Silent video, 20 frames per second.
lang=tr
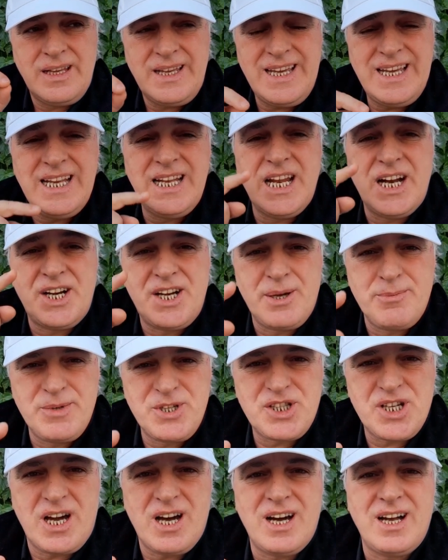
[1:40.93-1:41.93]

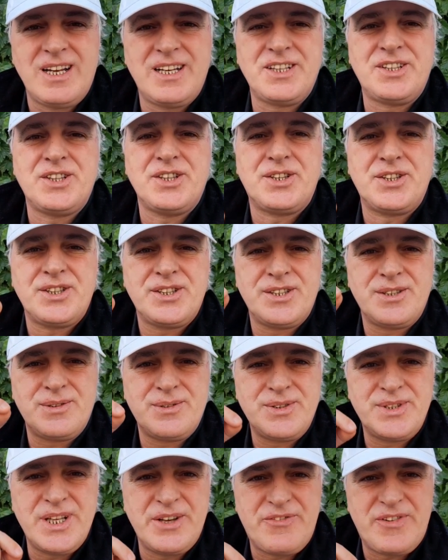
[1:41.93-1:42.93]
İlerlemiş halidir
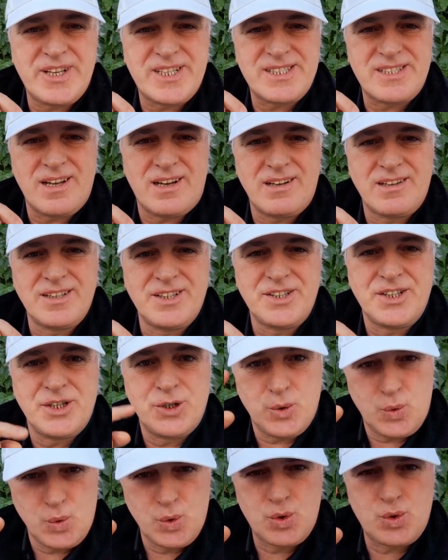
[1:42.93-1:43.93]
nefes
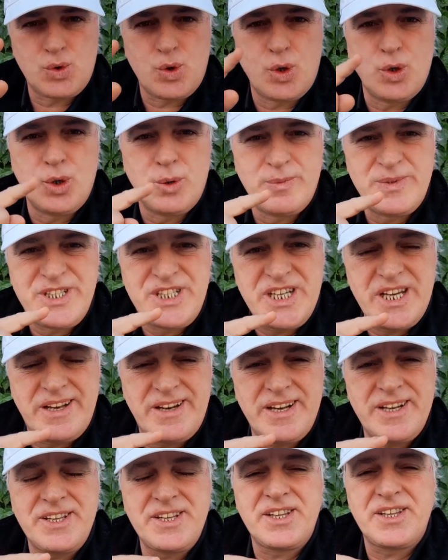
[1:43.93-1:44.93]
darlığının üst solunum
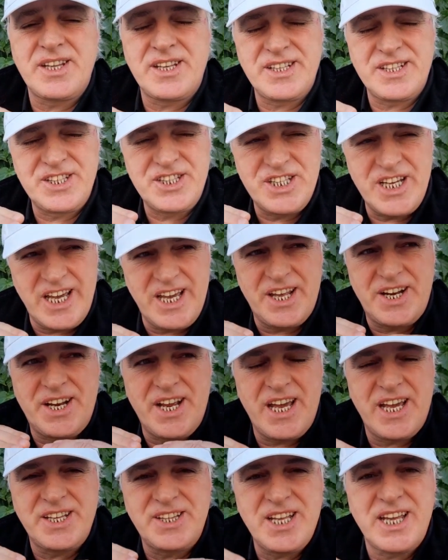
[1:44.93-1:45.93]
CRD,
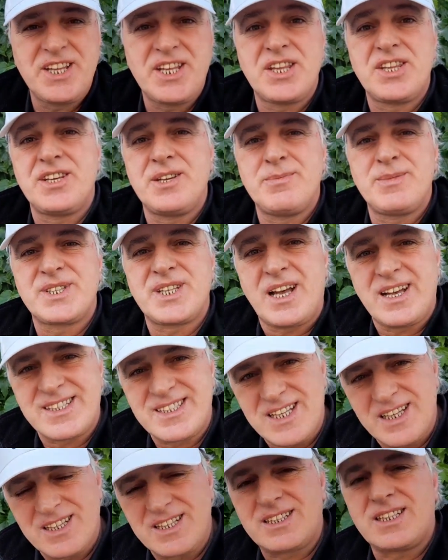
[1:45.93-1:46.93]
CRD dediğimiz
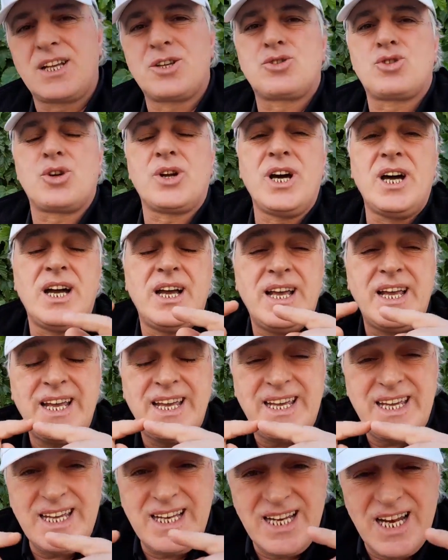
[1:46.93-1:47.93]
hastalıktan sonra
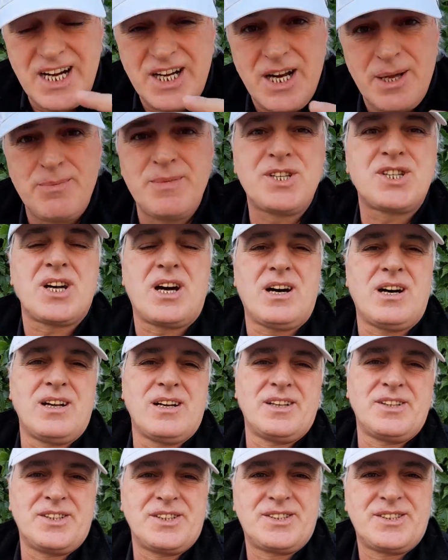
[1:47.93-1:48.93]
ilerlemiş
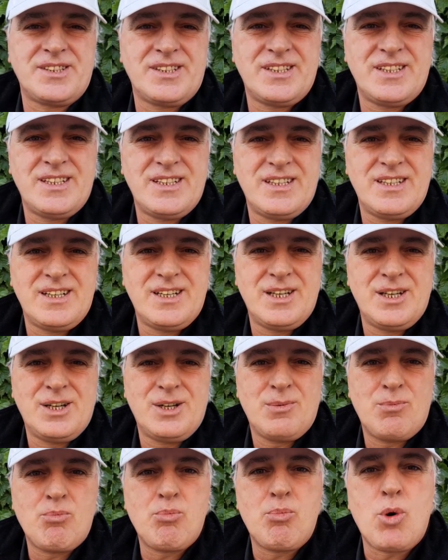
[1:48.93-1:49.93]
halidir.
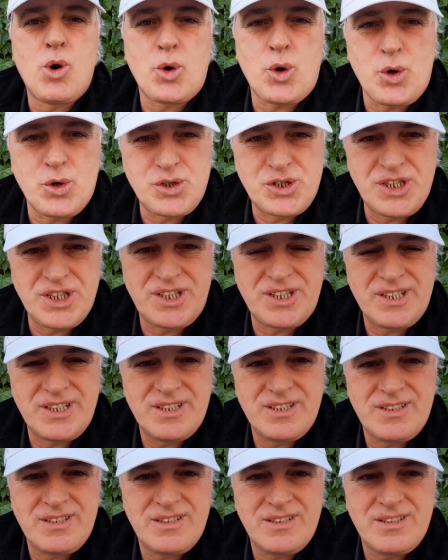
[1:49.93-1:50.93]
Boronşit.
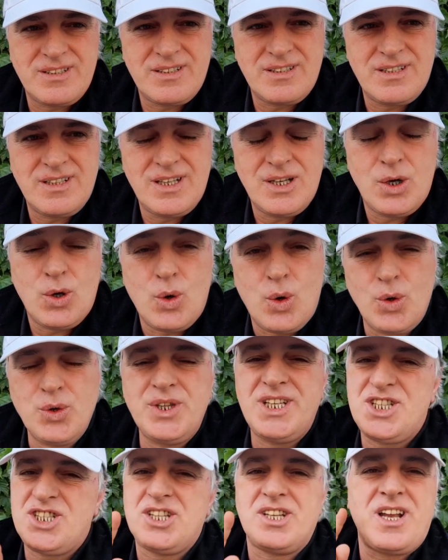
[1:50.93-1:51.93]

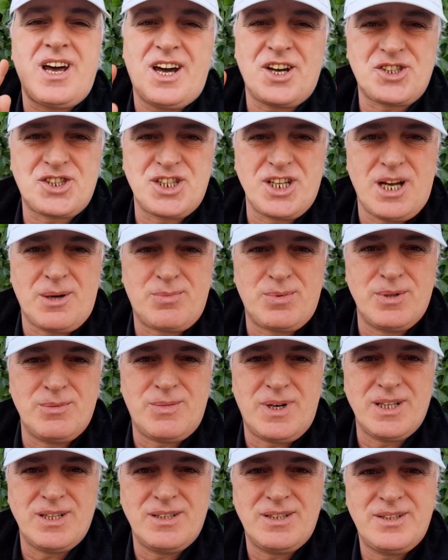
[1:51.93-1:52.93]
Onun için aşı
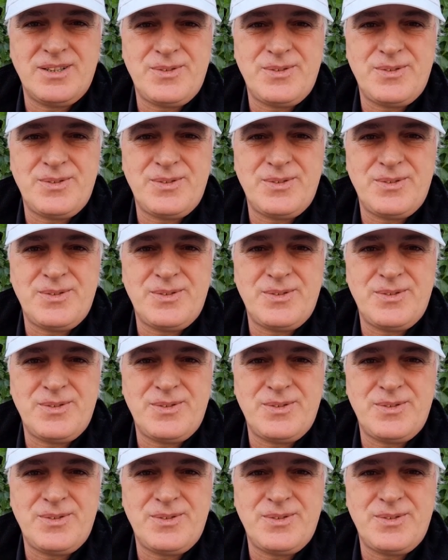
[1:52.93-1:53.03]
yapılmalı.